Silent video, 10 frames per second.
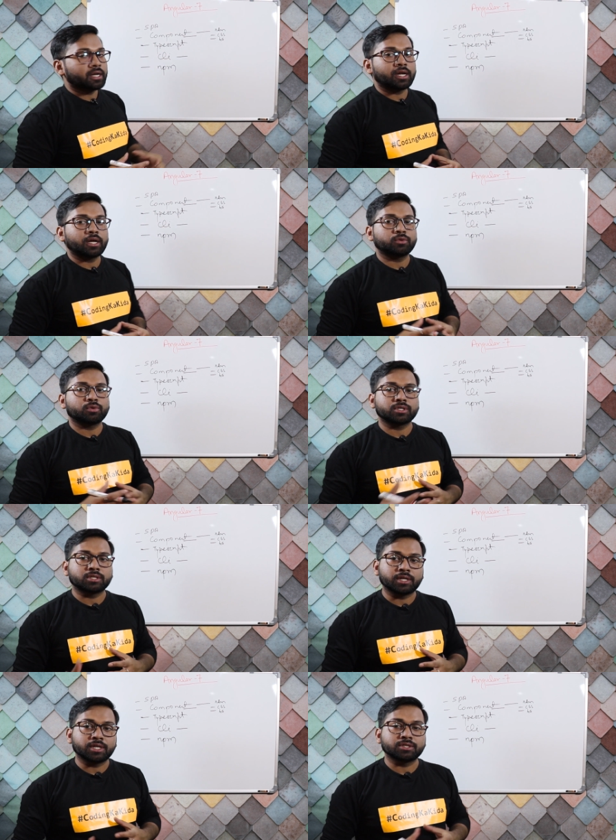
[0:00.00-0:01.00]
करना है तो
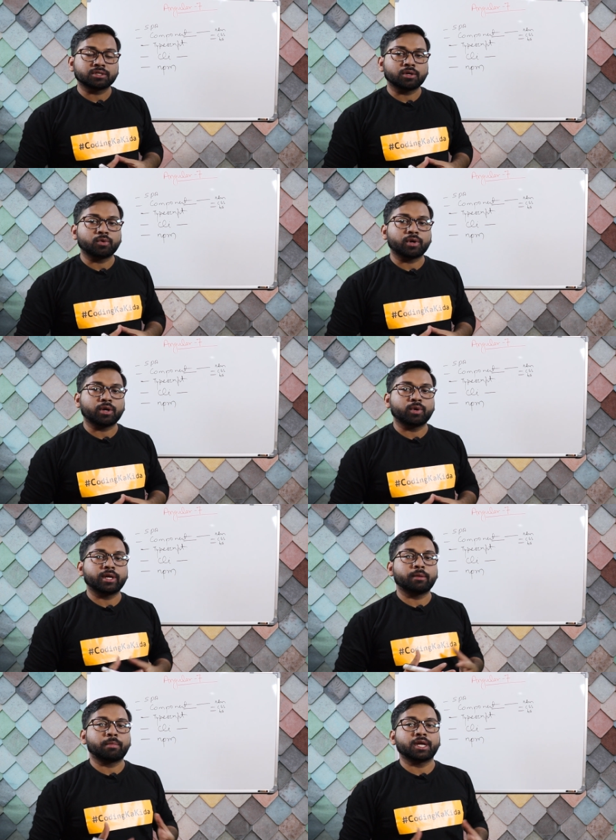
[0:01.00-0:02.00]
किस तरीके से करोगे
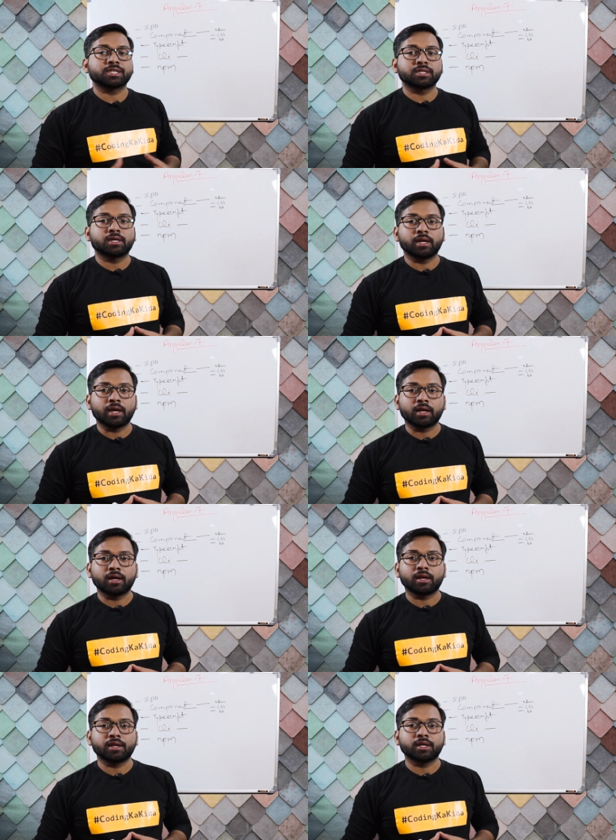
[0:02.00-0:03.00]
कोई एप्लीकेशन क्रिएट
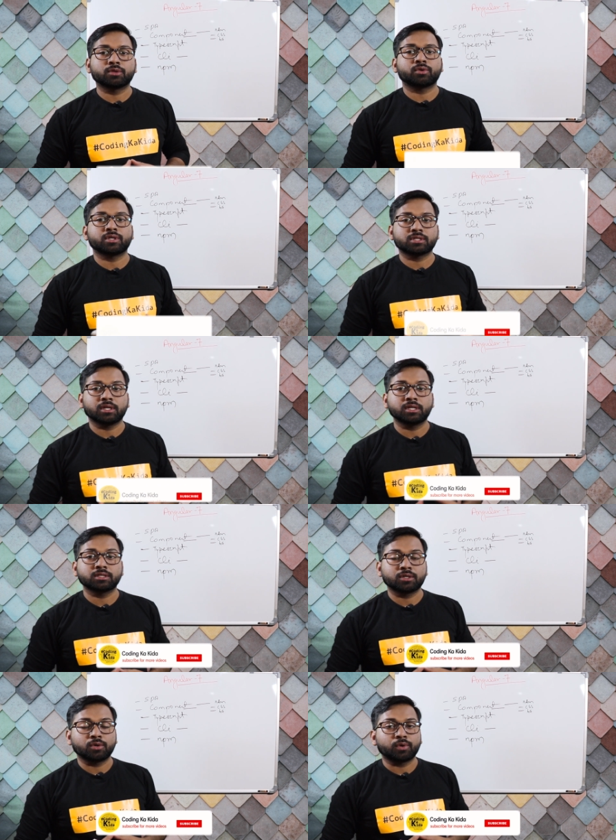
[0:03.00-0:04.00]
करनी है तो किस
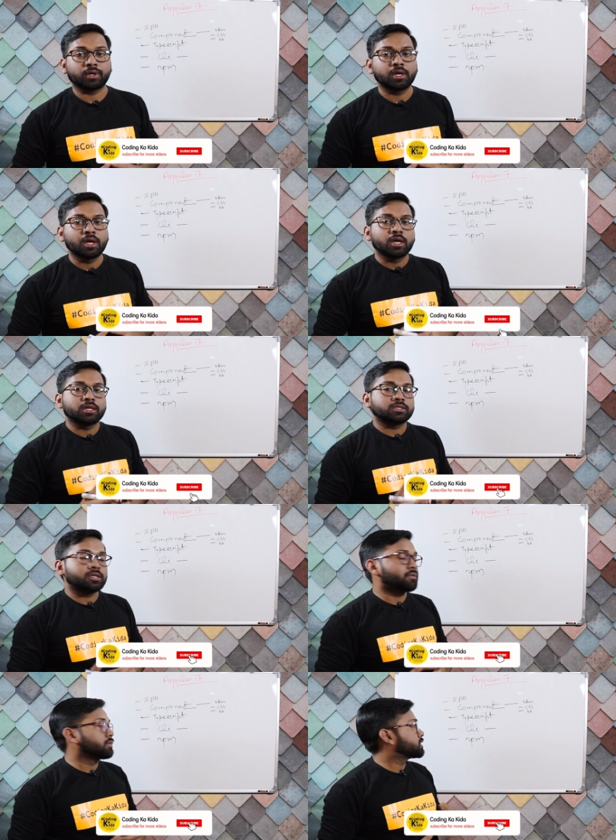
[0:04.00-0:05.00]
तरीके से करोगे
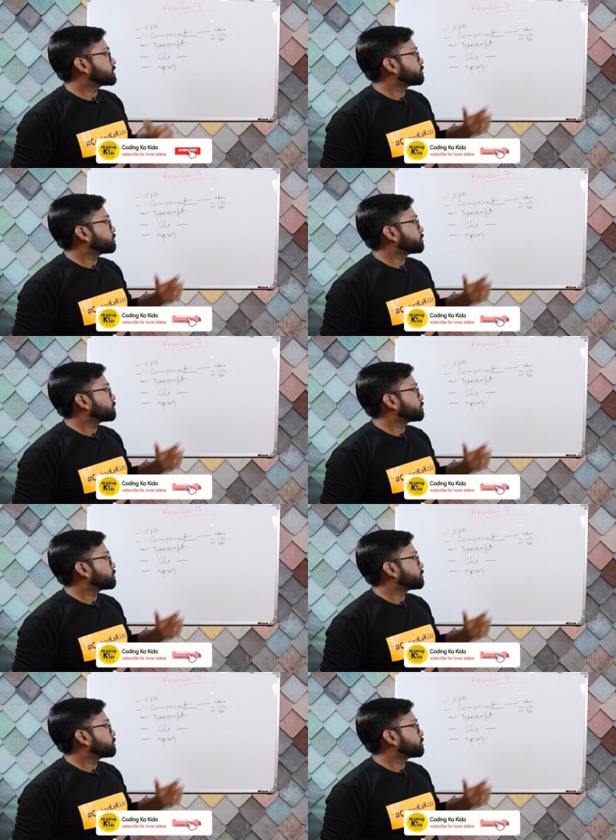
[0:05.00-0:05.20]
सर्विस